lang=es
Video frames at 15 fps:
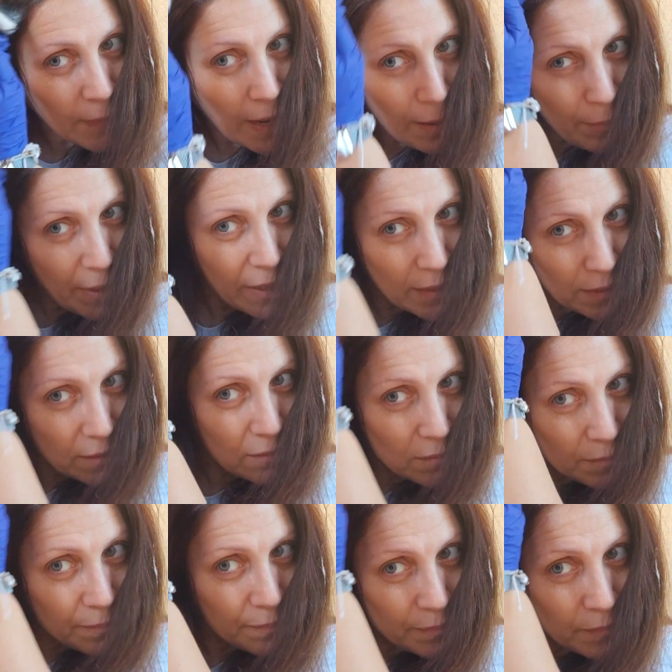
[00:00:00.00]
a
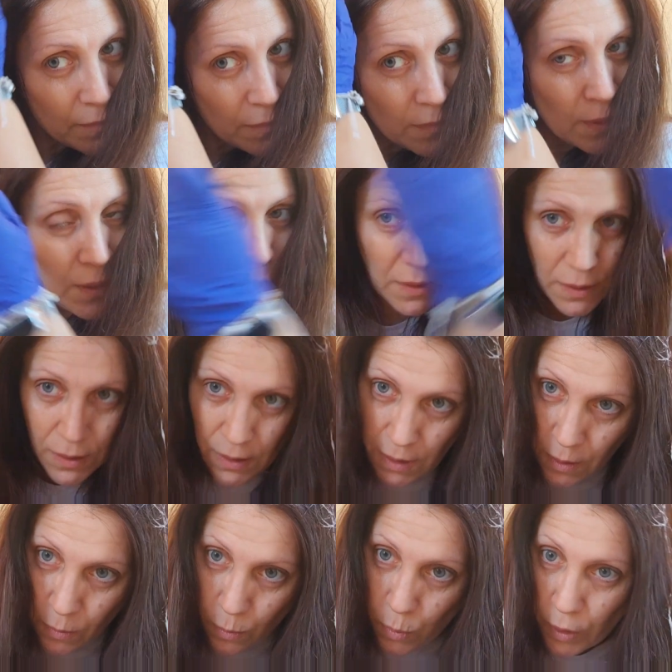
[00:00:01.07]
berries.
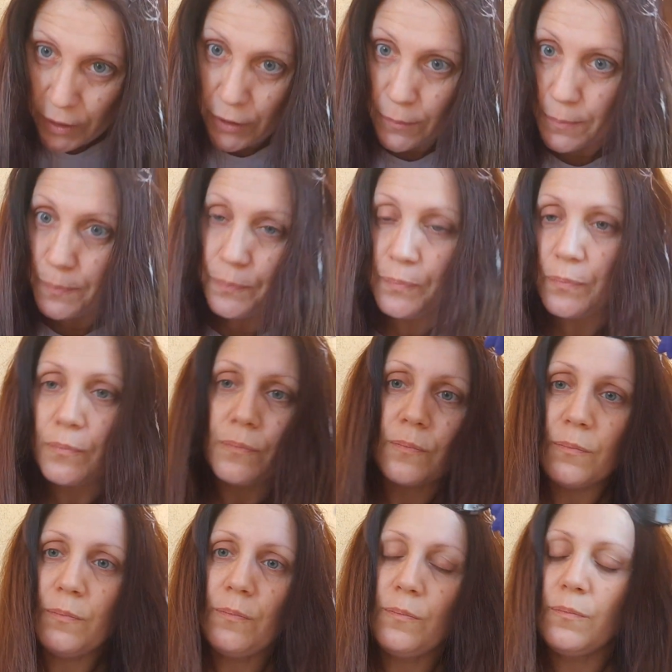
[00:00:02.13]
Bueno,
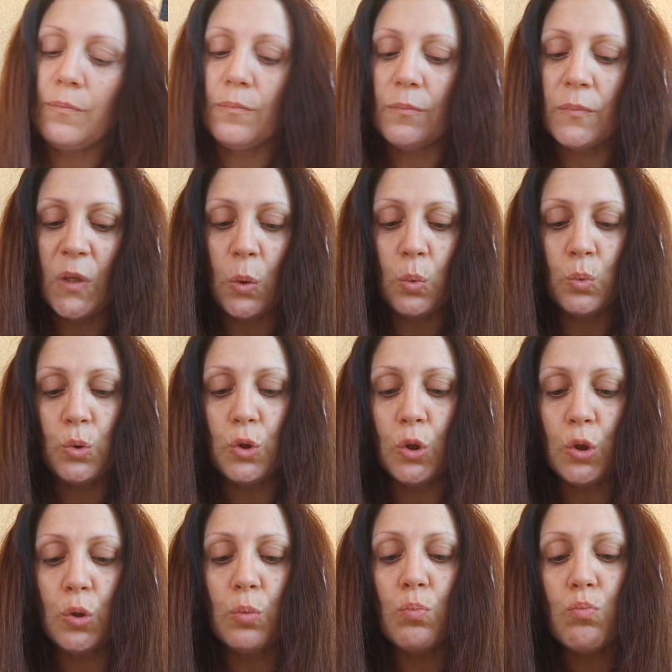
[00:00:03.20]
un
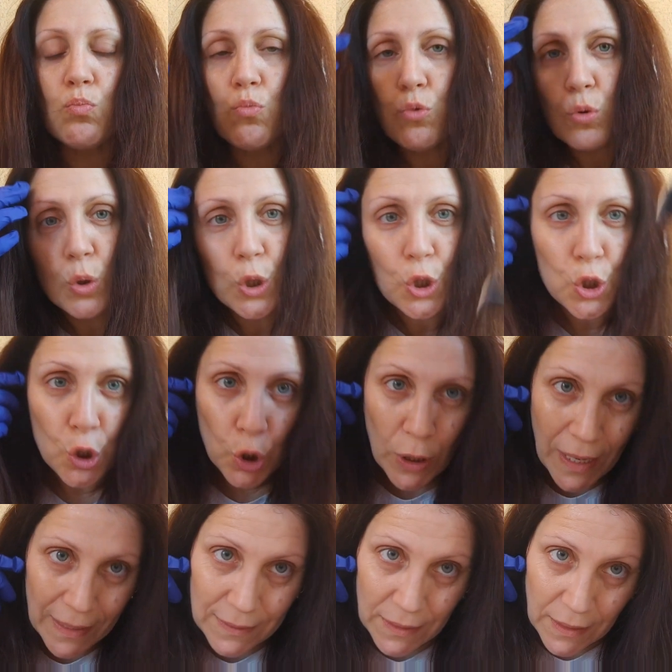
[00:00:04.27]
tono muy
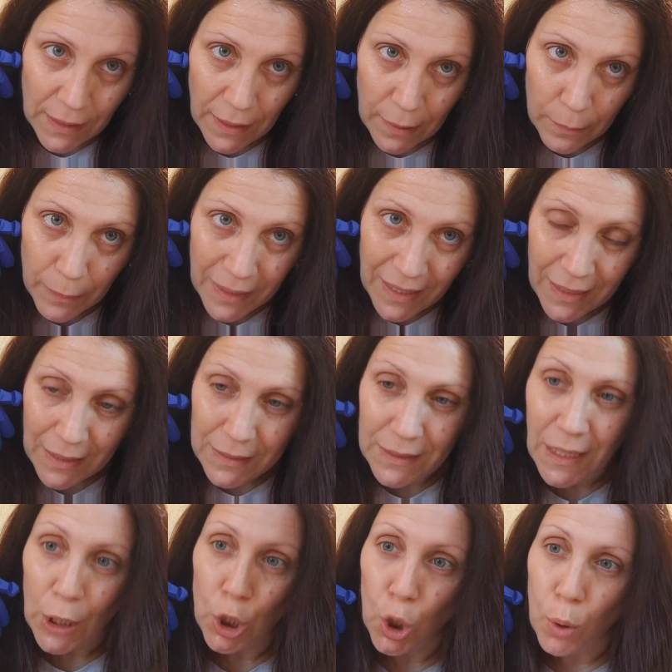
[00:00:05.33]
chocolate. A mí me
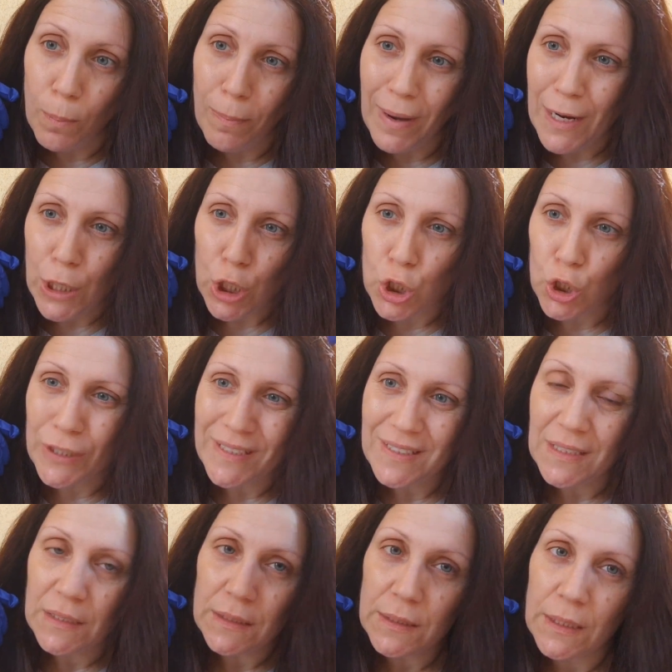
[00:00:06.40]
encantan los
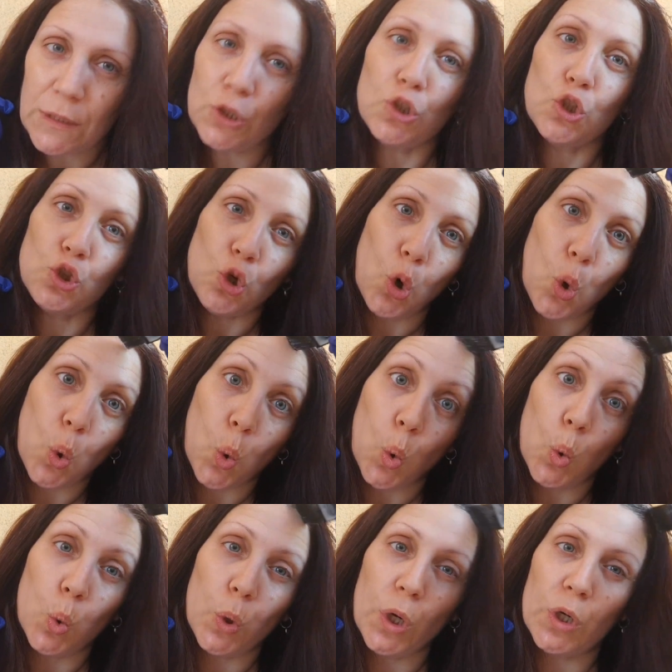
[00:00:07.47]
marrones intensos
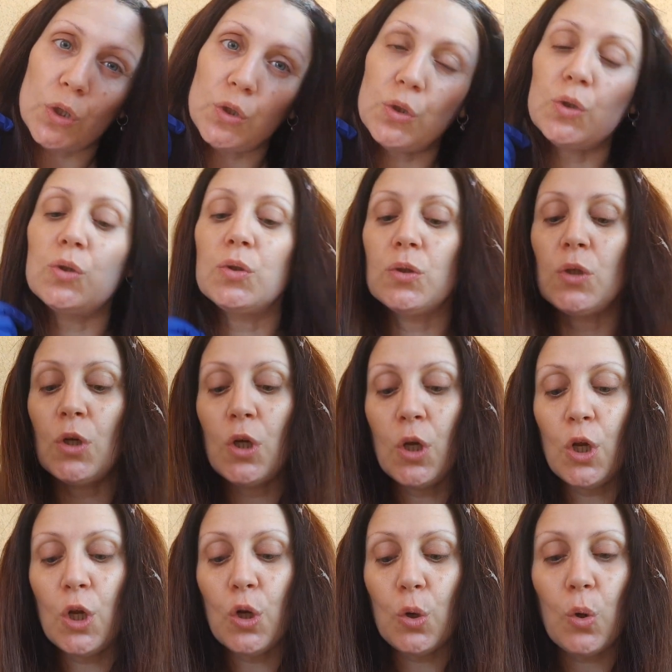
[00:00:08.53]
oscuros,
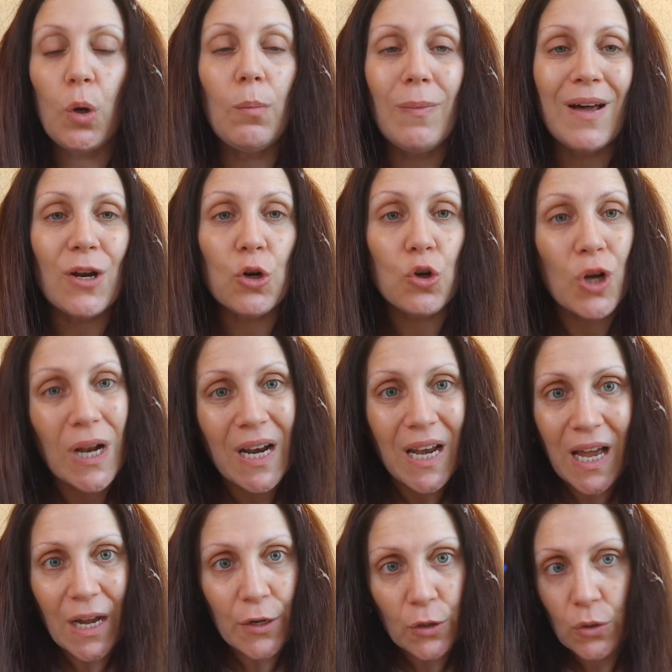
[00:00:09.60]
no el marrón
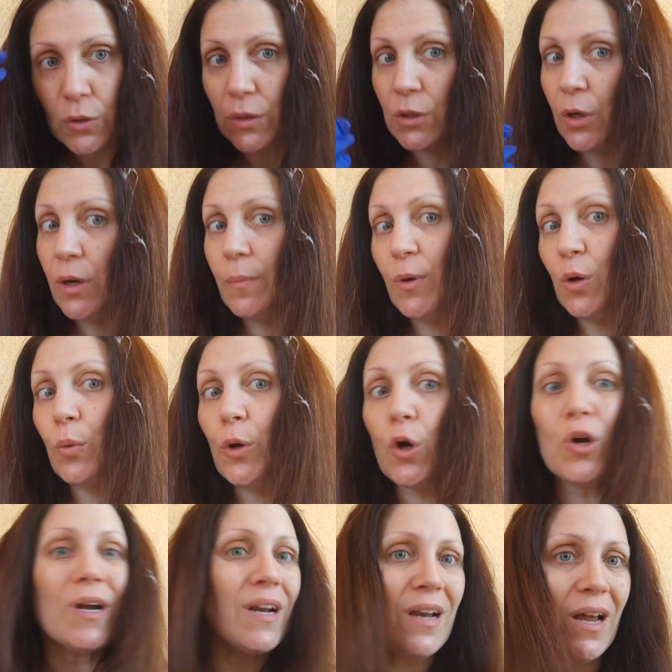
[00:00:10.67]
claro. Y ahora me lo
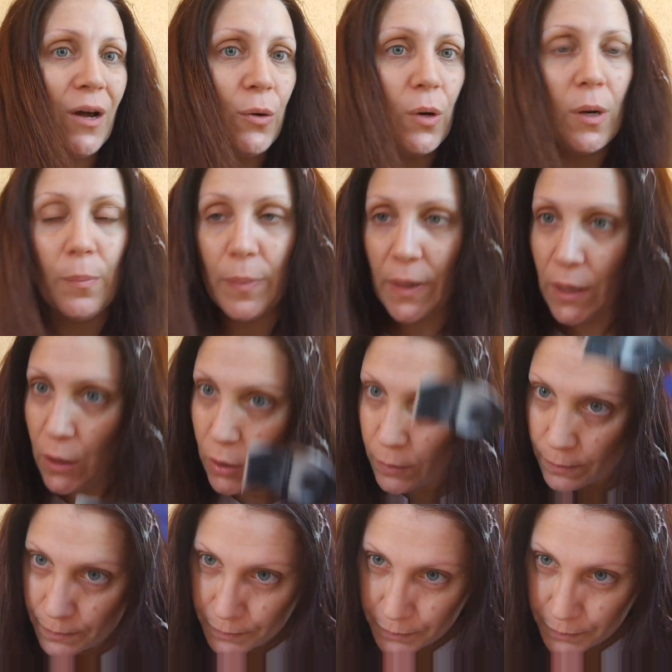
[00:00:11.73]
veo claro al pelo.